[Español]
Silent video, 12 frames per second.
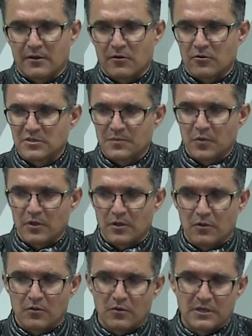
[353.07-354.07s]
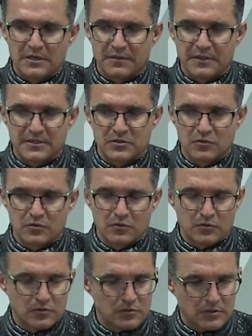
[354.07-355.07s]
Creo que nos ha podido en
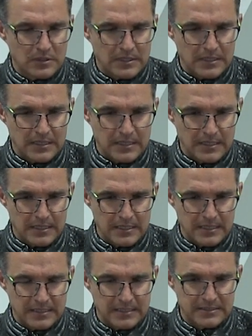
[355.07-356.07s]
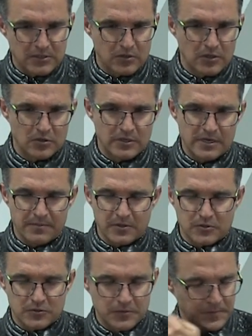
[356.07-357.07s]
exceso eh, la tensión y los
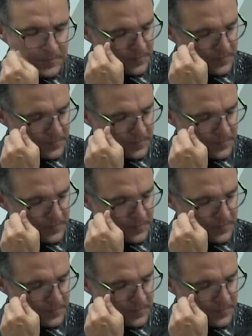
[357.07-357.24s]
nervios